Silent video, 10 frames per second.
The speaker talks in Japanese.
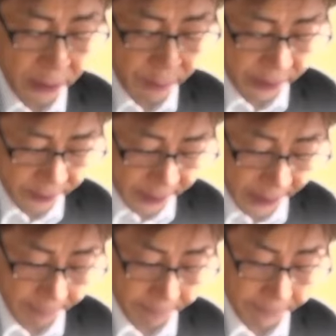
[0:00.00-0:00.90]
近
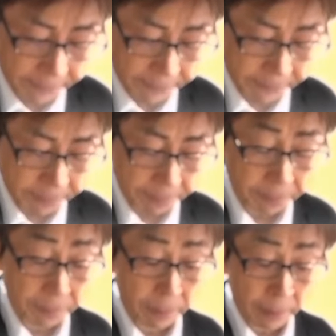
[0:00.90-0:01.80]
頃無理な
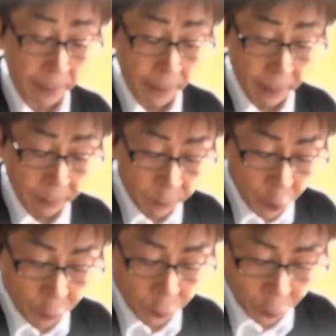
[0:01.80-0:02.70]
相談ではある
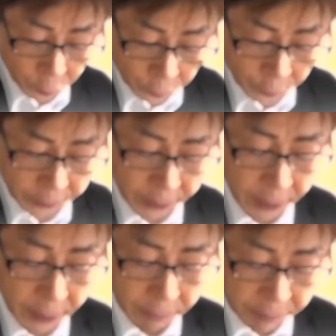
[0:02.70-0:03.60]
が
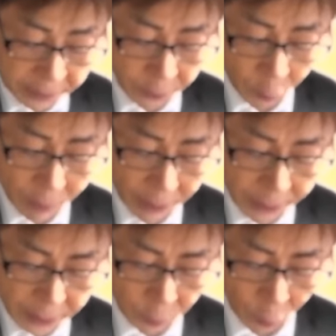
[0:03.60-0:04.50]
どうであろ
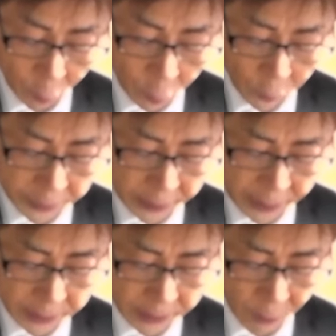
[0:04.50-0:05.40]
うその
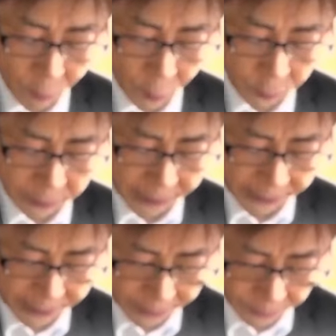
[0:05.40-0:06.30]
買い手の方を
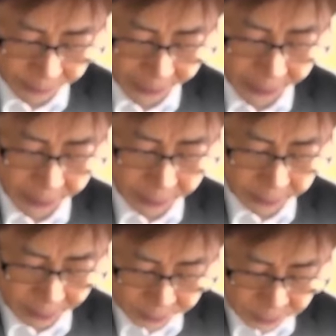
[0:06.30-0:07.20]
なんとか
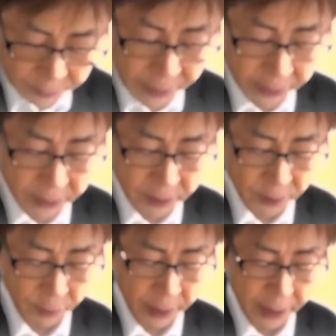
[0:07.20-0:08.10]
破談にしてくれ
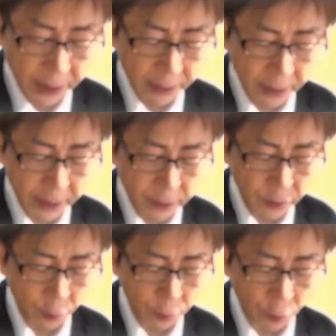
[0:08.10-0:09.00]
るわけにはいく
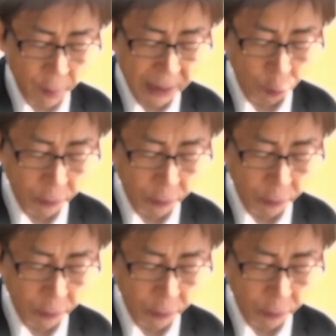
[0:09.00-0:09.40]
まいか